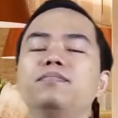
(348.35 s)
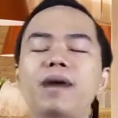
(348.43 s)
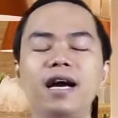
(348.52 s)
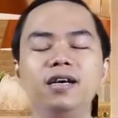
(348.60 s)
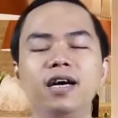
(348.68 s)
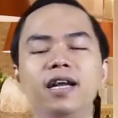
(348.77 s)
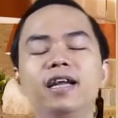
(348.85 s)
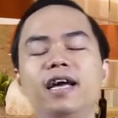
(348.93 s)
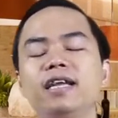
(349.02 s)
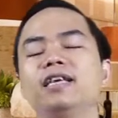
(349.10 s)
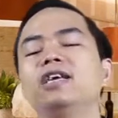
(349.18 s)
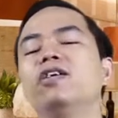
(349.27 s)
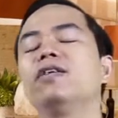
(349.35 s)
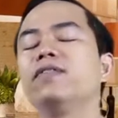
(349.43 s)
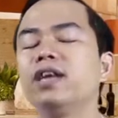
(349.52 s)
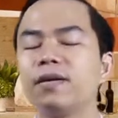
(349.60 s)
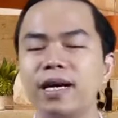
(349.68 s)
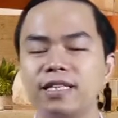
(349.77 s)
ba người đến ăn thì nó là
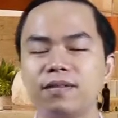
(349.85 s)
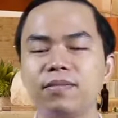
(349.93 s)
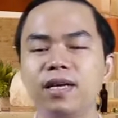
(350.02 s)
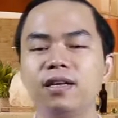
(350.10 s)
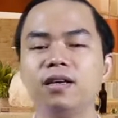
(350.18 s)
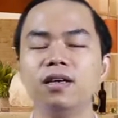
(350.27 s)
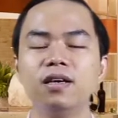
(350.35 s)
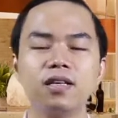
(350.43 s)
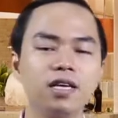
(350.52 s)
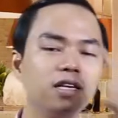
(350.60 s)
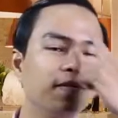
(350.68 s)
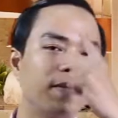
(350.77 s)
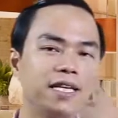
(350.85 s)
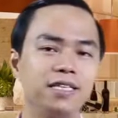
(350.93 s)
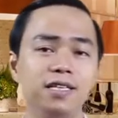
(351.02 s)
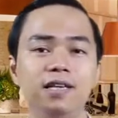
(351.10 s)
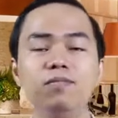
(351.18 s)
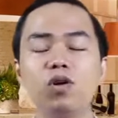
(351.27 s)
vẫn là 300 nghìn thế nhưng mà bạn
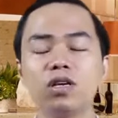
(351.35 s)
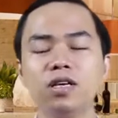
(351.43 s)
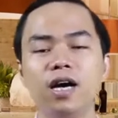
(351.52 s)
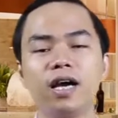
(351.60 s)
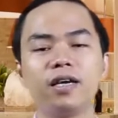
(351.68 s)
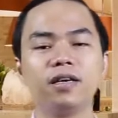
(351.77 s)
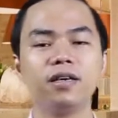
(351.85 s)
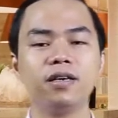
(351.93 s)
chỉ đến một người